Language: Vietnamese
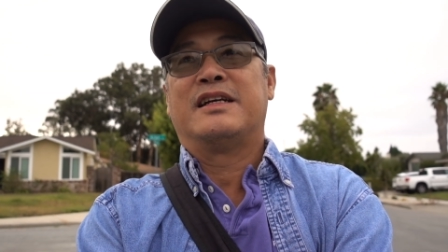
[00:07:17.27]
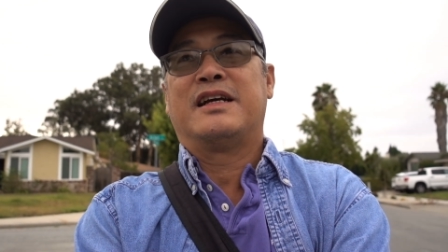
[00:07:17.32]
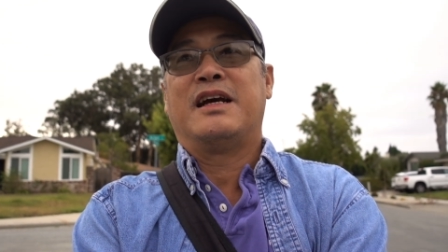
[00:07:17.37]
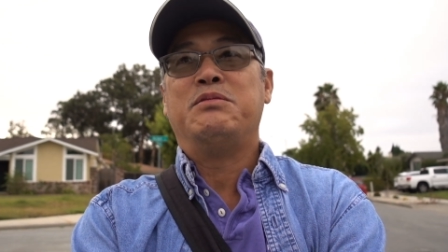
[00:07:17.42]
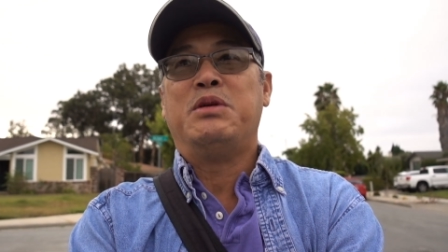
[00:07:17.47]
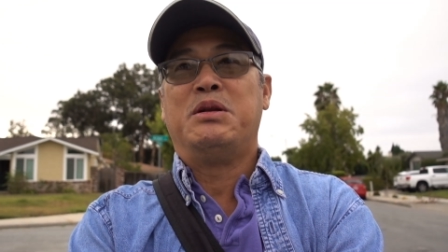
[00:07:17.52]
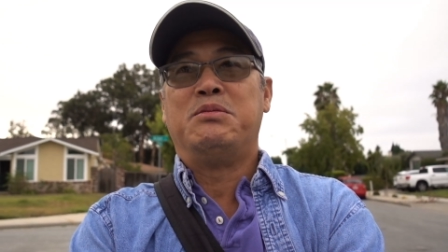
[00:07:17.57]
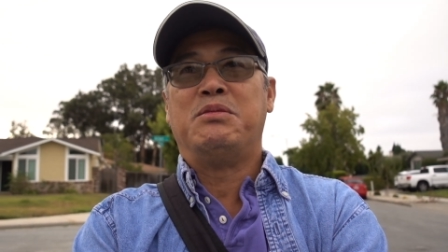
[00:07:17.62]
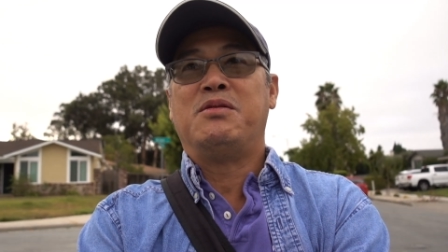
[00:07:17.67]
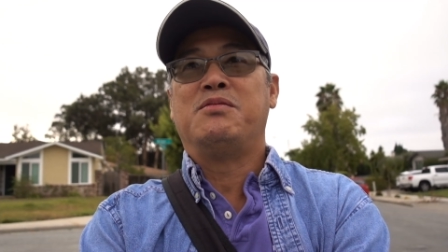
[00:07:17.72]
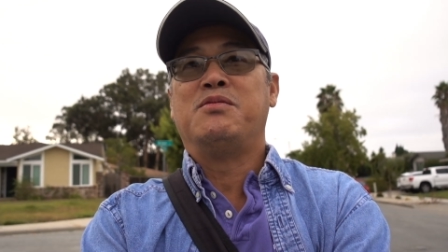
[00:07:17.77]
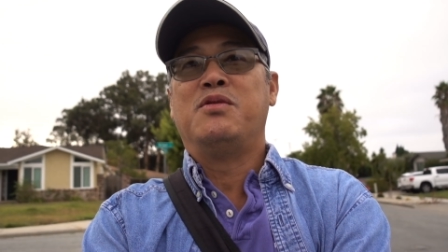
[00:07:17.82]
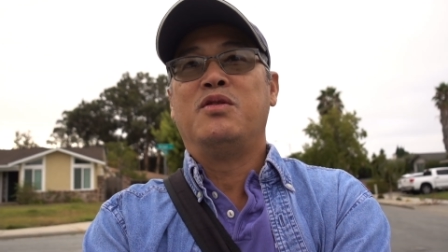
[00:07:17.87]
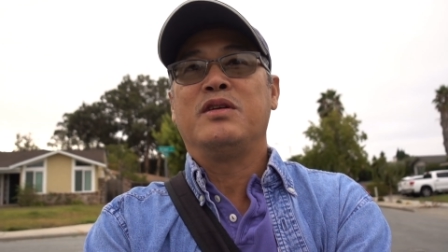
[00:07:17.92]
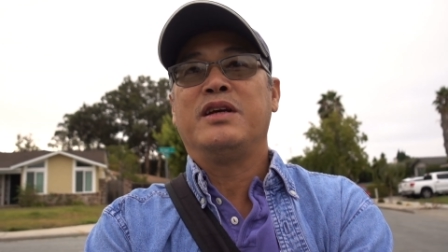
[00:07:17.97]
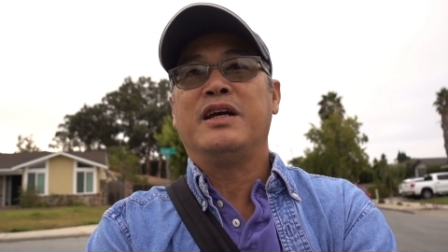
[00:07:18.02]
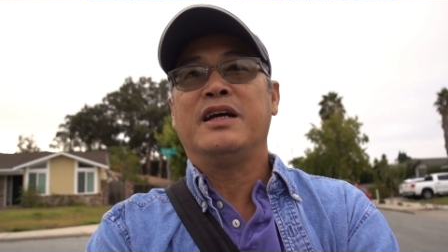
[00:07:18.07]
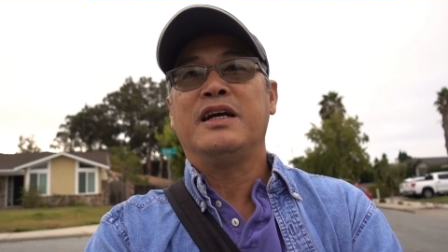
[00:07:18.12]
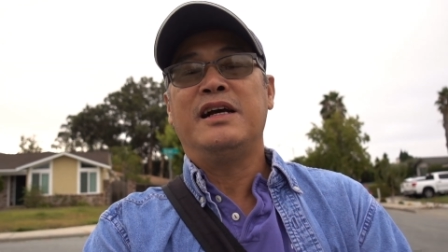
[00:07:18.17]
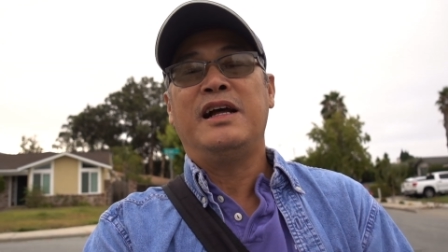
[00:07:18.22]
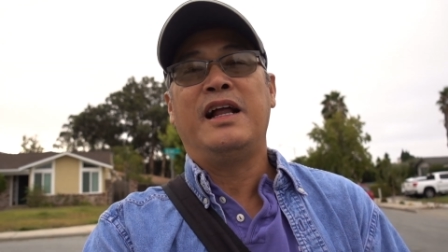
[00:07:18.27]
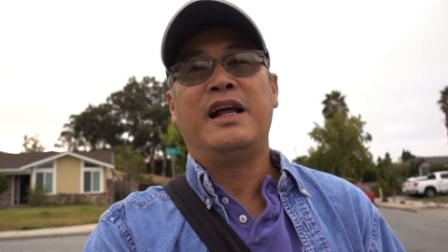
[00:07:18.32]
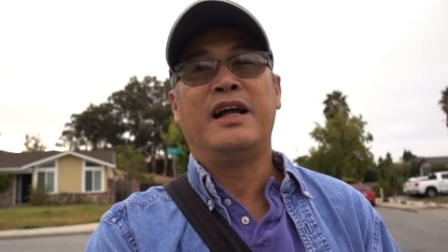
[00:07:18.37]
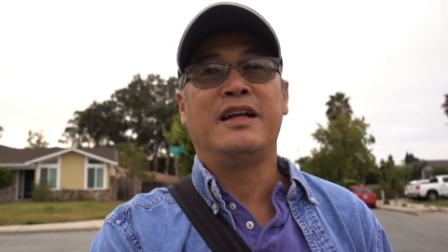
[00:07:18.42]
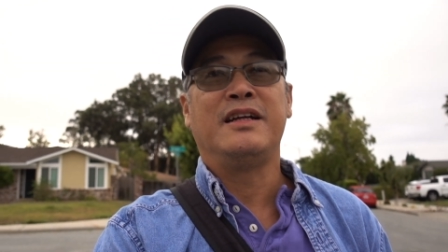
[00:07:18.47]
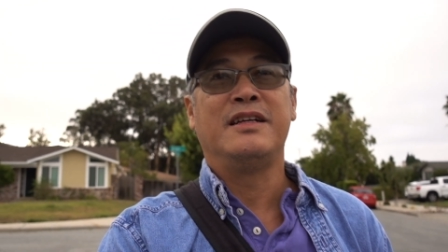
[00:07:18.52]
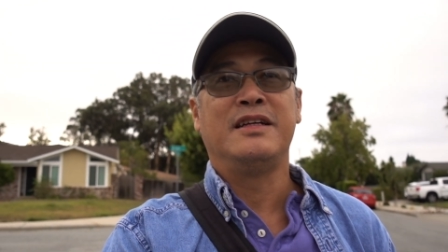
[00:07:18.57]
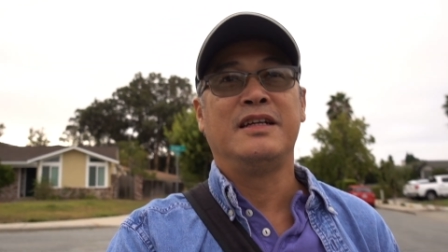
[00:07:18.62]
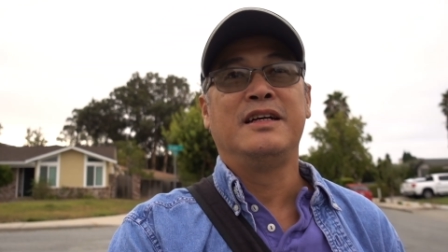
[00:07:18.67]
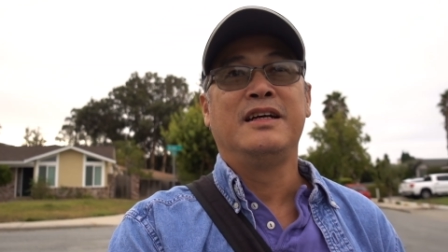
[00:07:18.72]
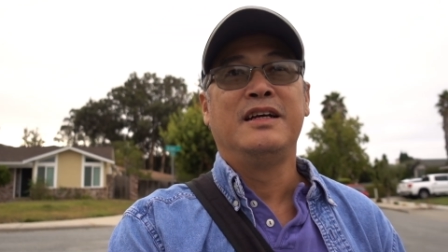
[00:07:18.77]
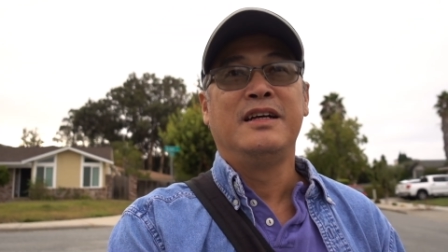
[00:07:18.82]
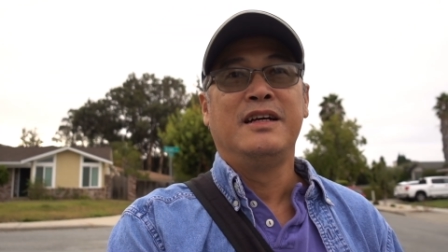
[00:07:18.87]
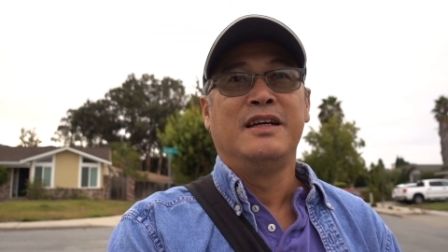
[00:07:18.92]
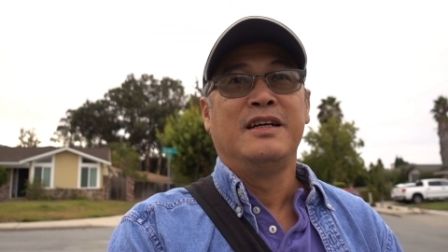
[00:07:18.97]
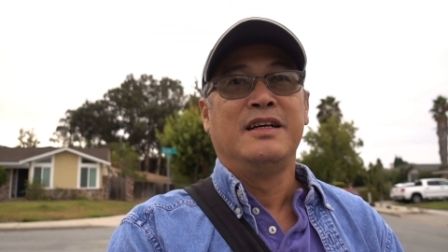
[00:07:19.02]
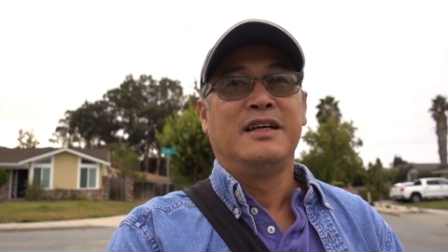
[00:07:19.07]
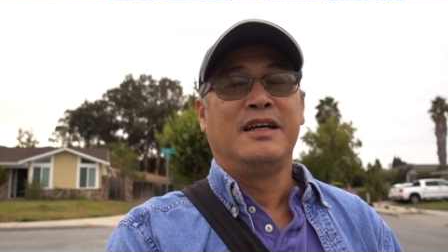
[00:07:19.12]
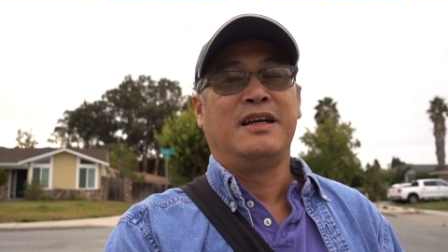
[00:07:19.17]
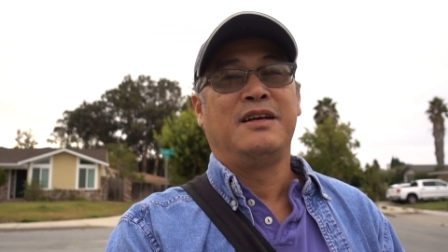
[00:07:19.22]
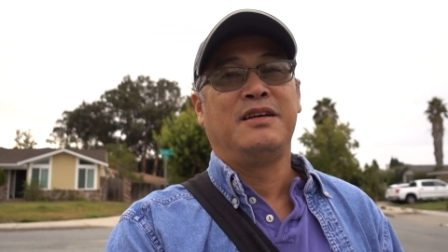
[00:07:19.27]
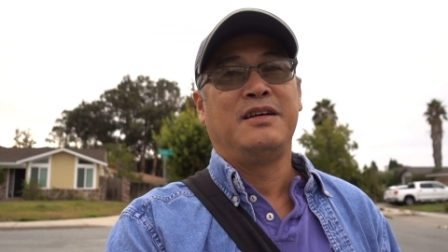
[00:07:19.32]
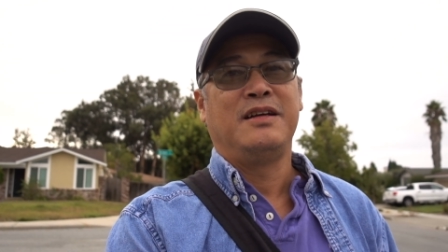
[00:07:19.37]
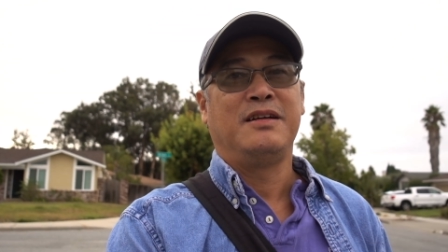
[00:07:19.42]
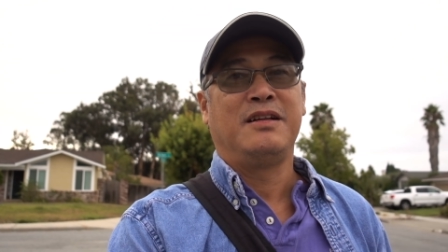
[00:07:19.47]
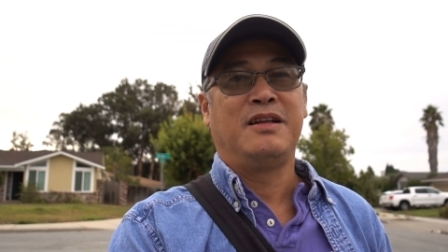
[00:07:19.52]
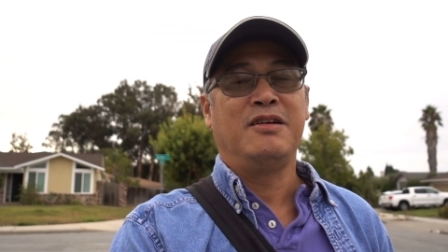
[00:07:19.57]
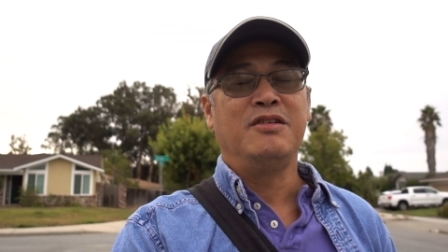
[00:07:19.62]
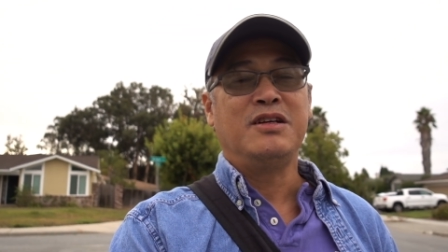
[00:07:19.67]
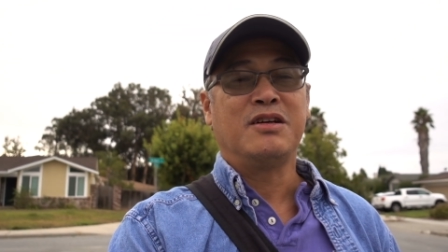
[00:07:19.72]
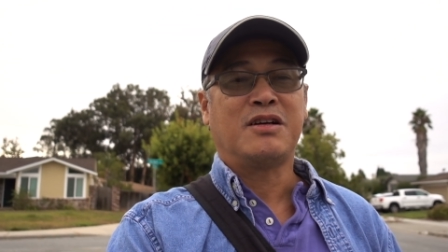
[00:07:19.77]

cái mình mong muốn nhất, nếu